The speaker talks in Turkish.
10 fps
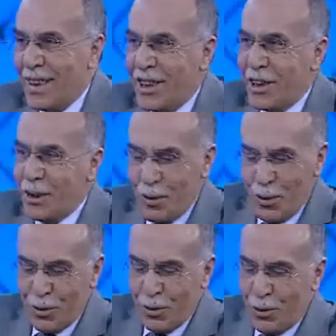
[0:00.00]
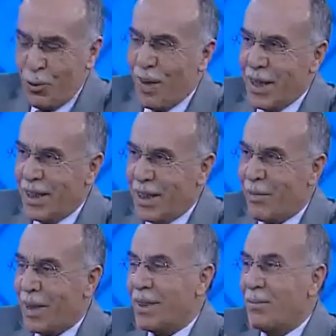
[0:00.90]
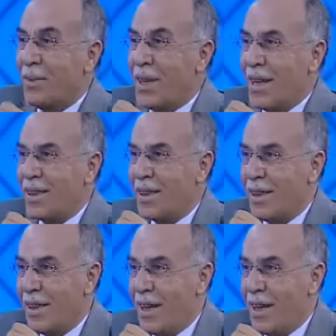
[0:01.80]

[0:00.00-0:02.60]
işinde görürsün düğmeyi yaparsın bitersin.